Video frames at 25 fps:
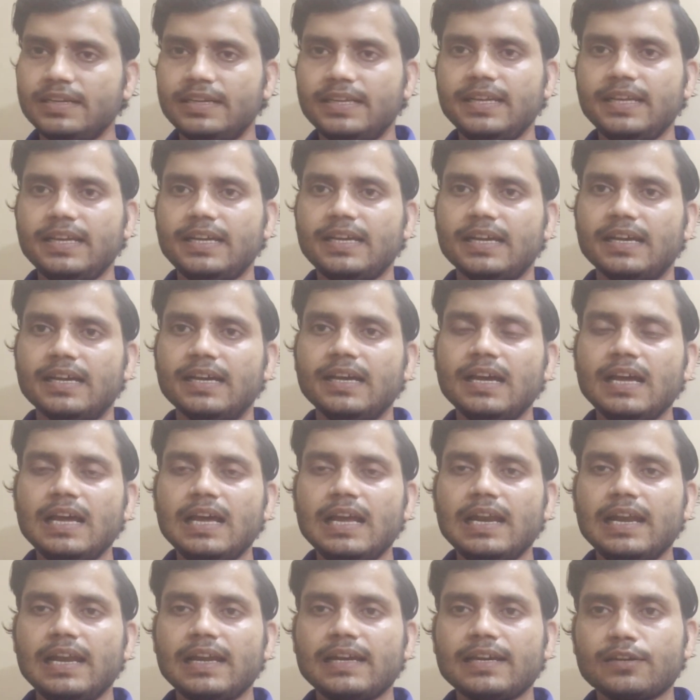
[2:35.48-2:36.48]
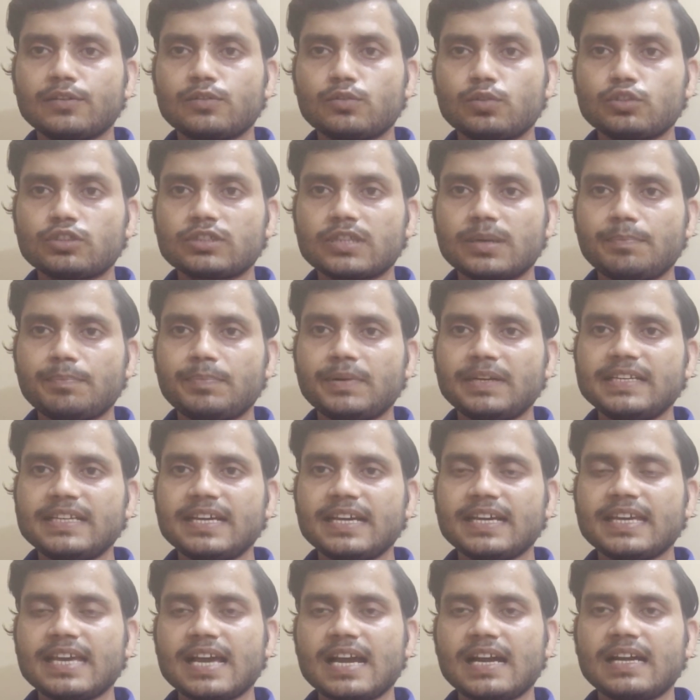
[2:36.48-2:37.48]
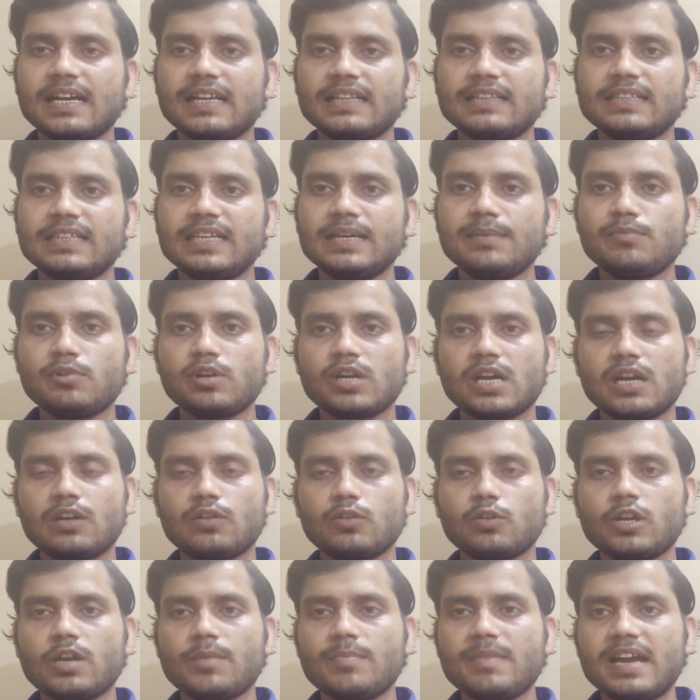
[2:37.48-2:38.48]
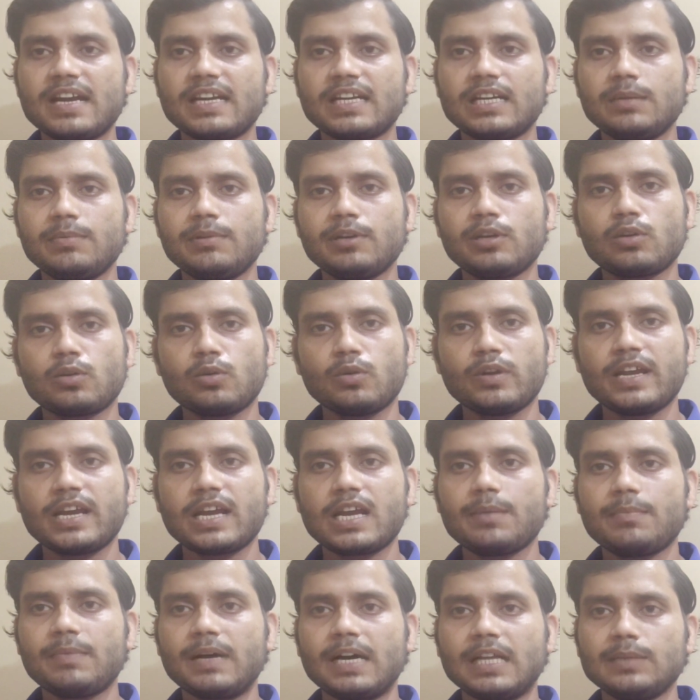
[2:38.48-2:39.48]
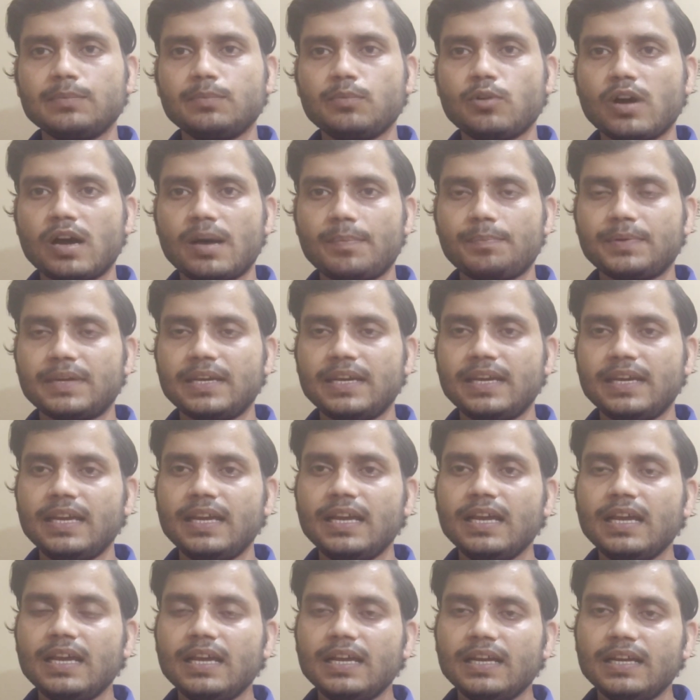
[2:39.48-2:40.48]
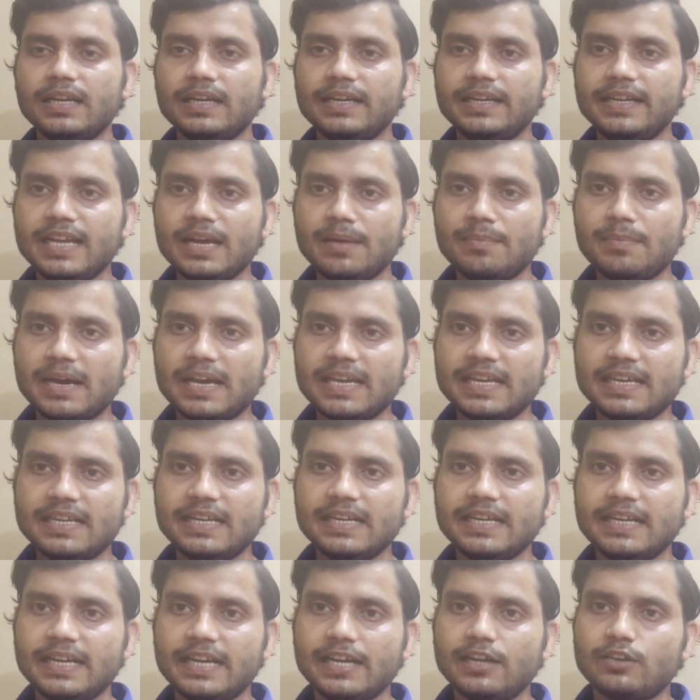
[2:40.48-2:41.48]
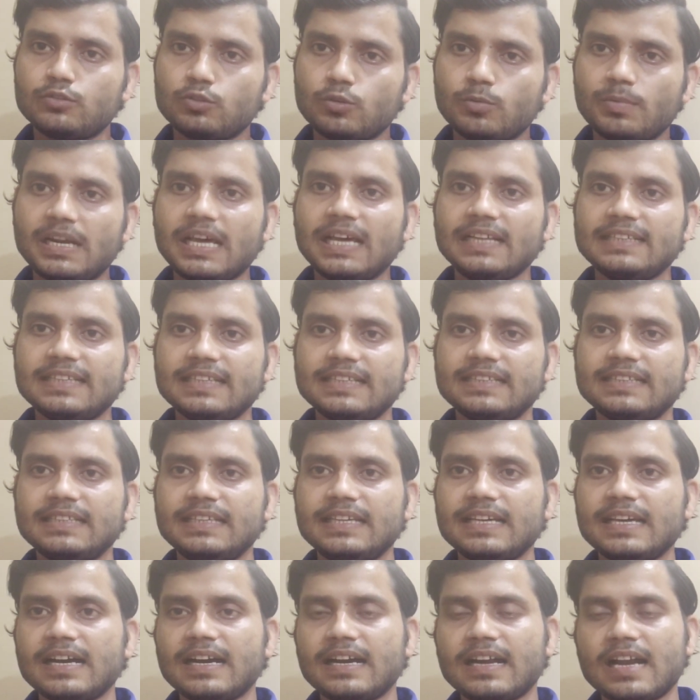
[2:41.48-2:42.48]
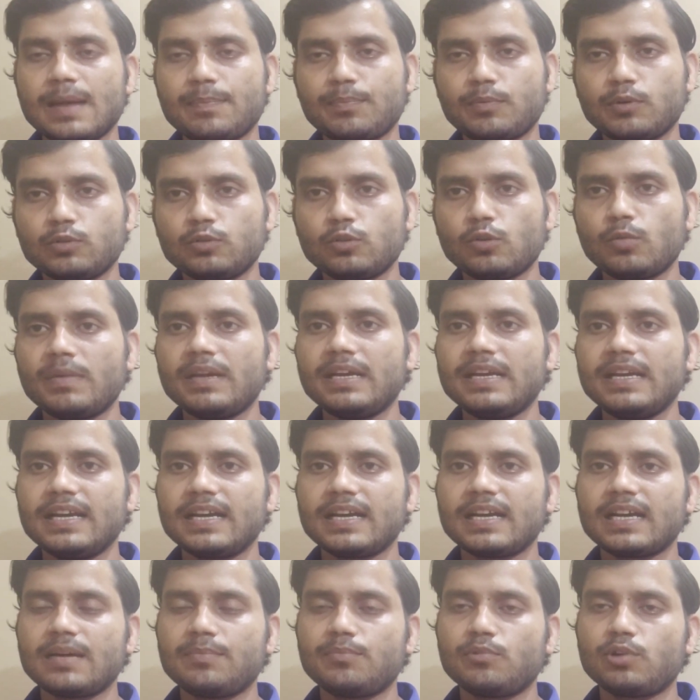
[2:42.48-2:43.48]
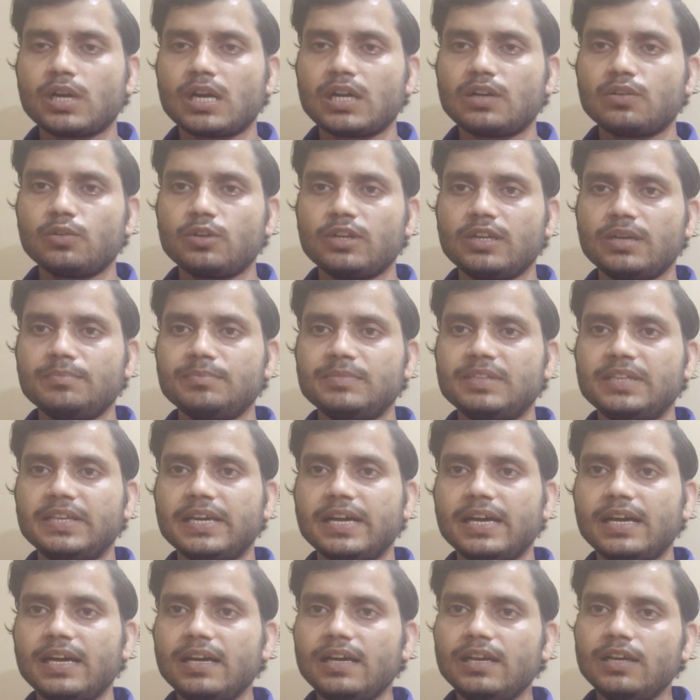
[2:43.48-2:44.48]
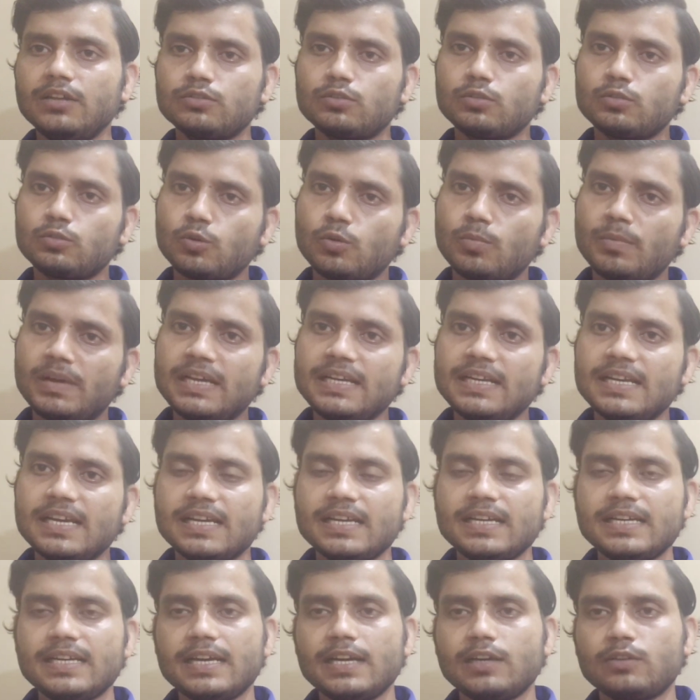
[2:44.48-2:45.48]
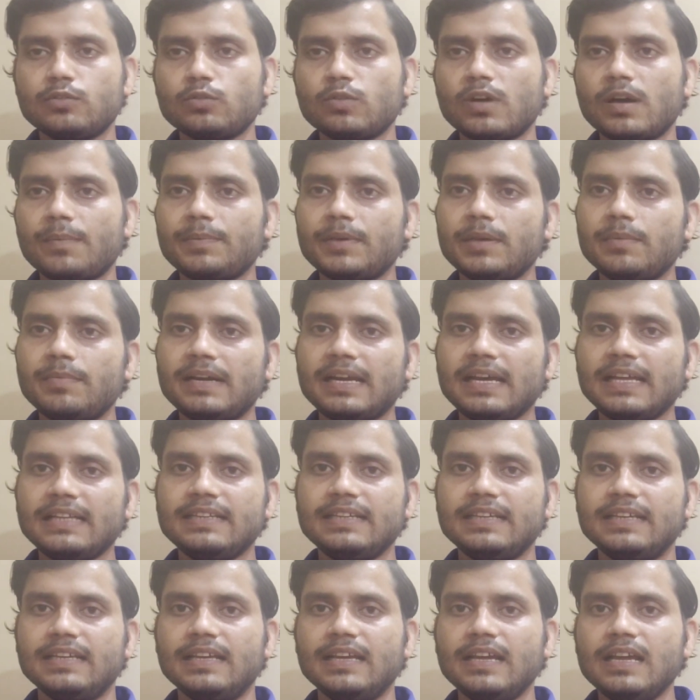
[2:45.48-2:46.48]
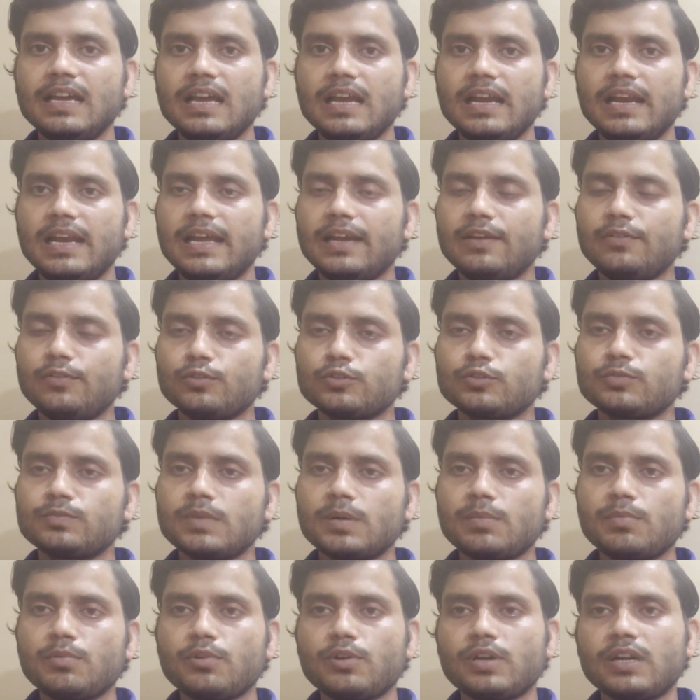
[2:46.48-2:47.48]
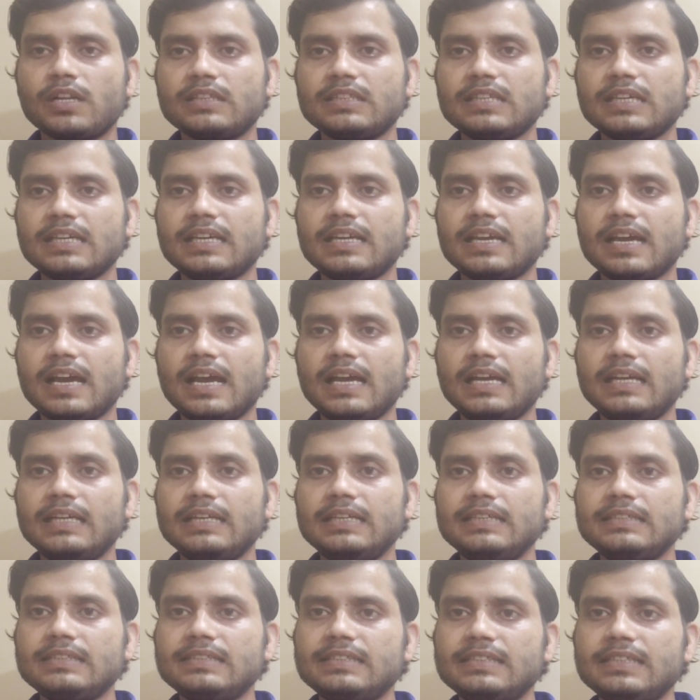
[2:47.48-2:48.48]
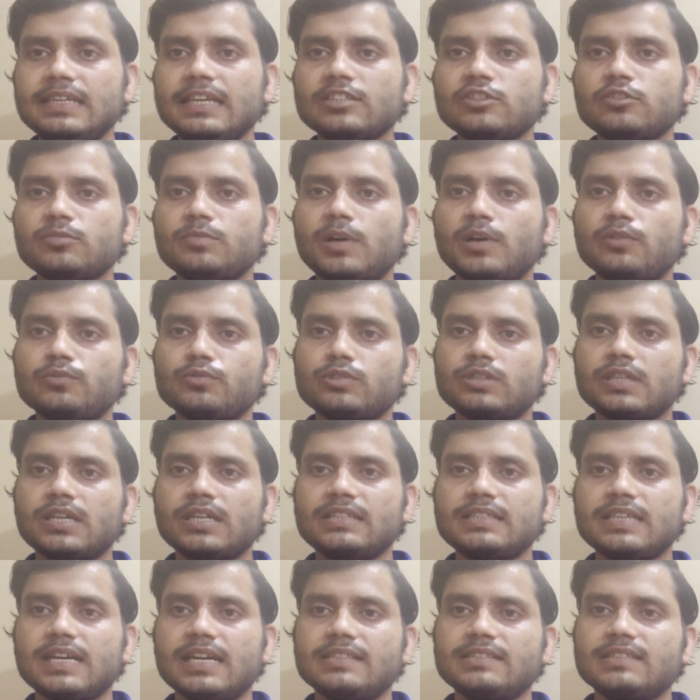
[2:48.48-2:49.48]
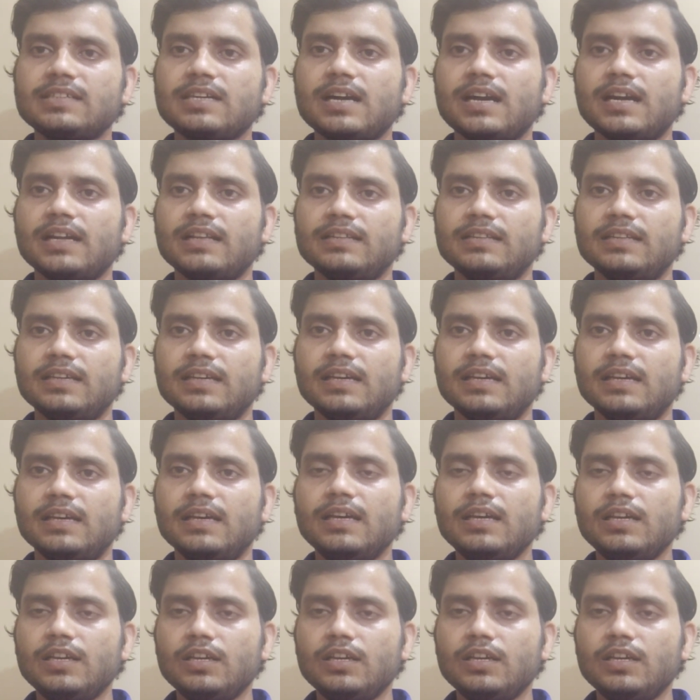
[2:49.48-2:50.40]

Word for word: ठीक है लेकिन कुछ कंपनियां क्या करती हैं मोराटोरियम एक्टिवेट होने के बाद वो आपकी ईएमआई e की डेट तो बढ़ा देती हैं अगर आपको दो महीने का मोराटोरियम दिया तो दो महीने की डेट तो आपकी बढ़ा दी लेकिन उसमें वो करते क्या है ईसीएस बाउंस का चार्ज काटते हैं